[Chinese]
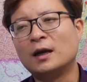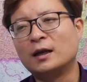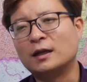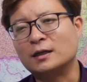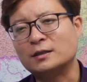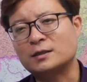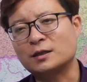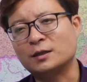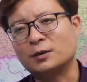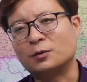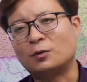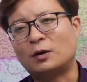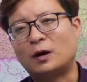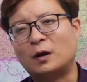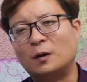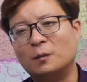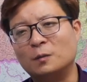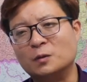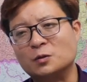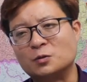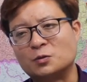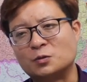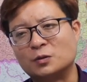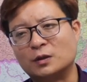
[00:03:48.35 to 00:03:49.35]
那这里的话，我
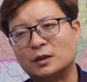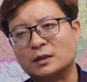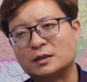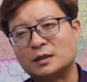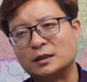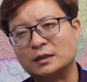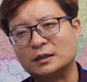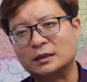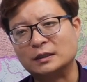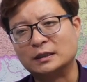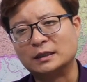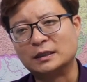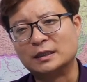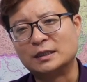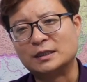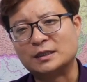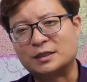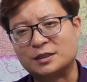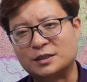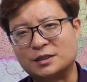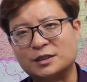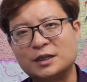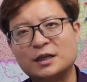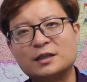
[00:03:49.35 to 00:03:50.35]
们说啊，这
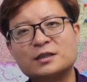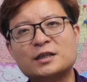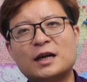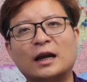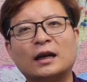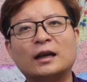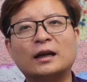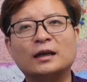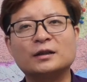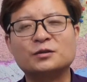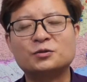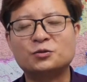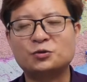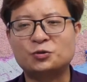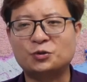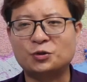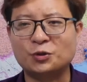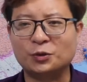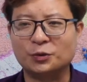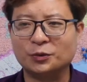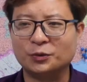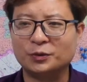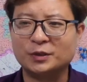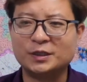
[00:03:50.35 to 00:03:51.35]
时间长了，
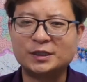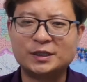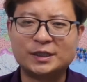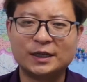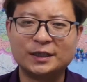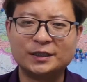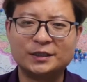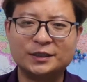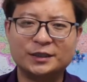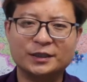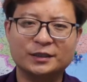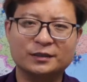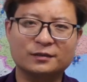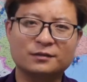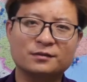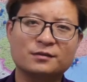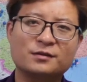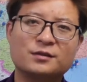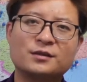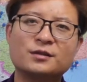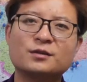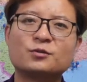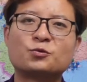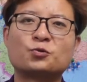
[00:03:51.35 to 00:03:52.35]
就有一些影
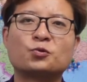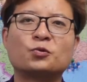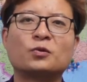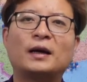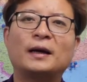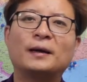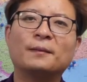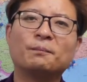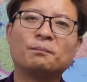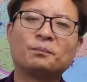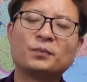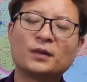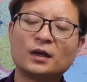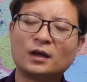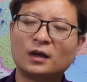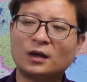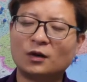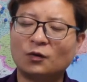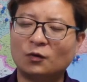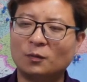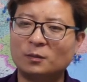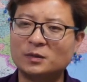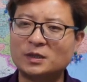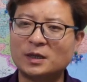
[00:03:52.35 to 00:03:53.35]
子出来。
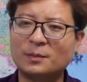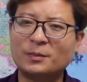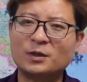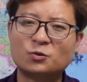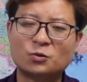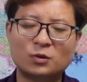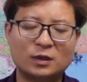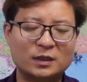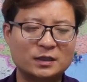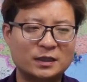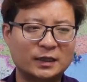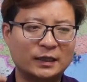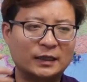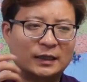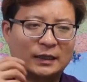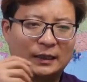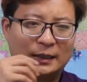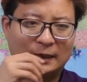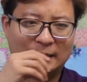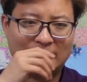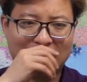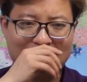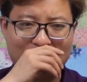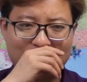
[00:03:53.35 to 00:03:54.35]
我们前面说了，这
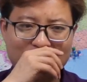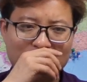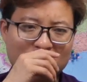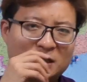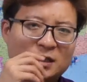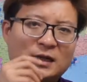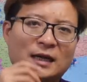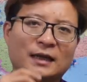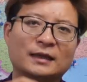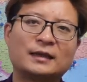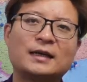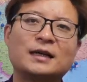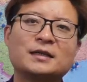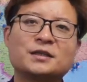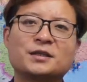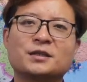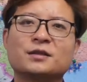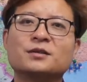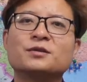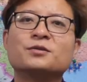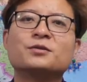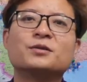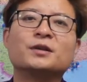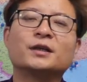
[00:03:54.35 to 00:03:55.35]
个爱国斯坦，他
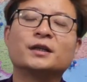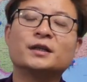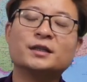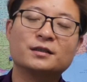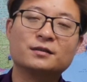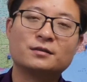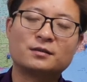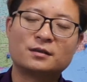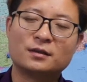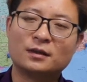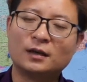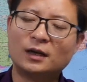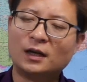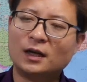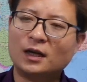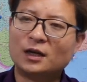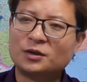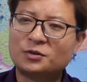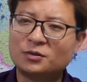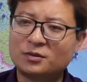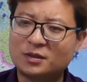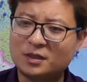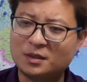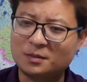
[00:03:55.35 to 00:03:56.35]
其实就是个影子。
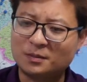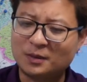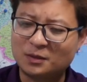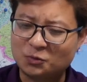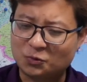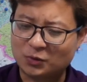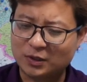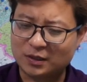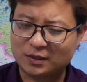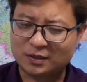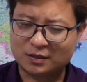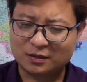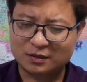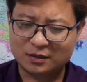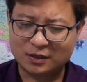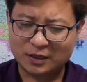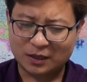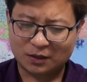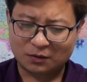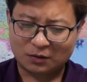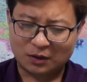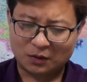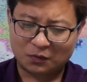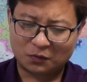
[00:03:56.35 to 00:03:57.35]
就资本主义世
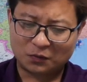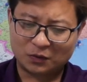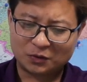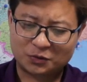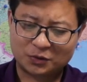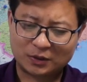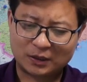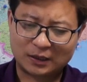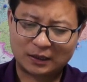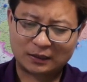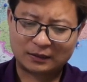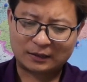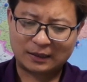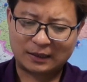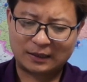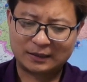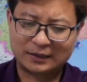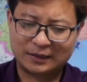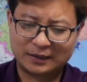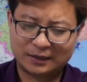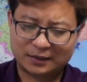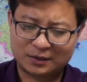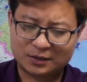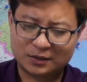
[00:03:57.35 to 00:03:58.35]
界的话，我觉得他
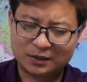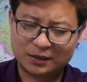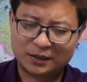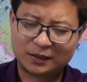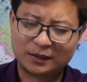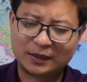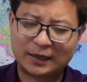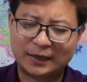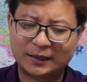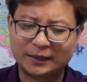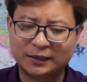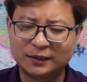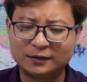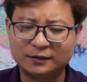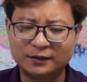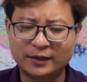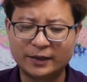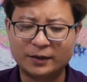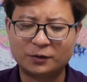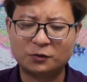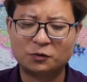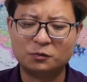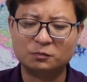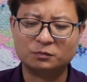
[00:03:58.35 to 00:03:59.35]
也是迎来一个
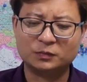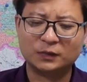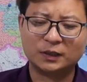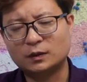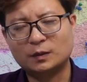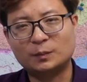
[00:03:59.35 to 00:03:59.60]
内讧。